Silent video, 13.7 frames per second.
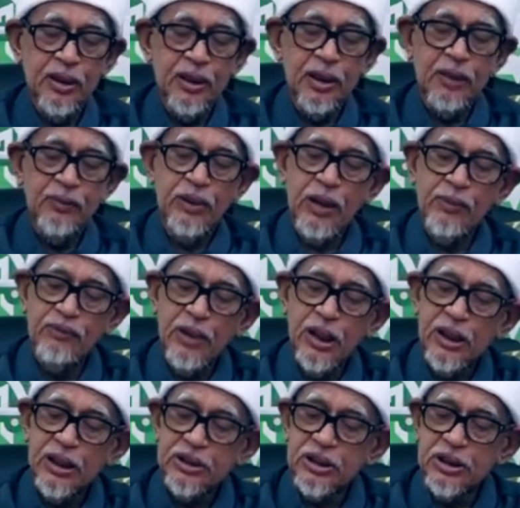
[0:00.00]
فأما
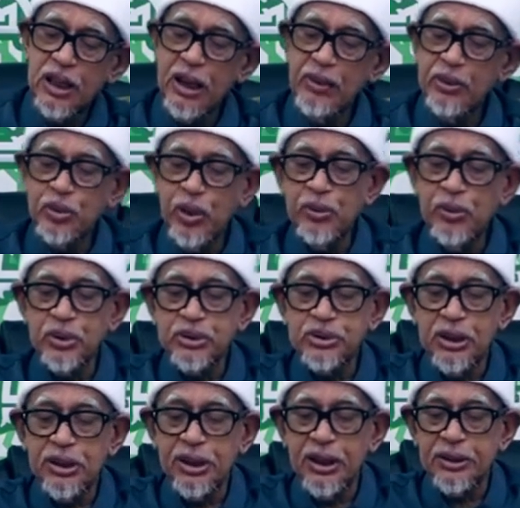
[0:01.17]
الذين آمنوا وعملوا
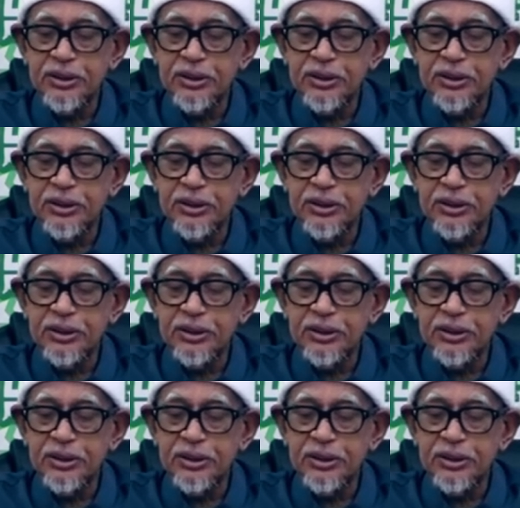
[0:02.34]
الصالحات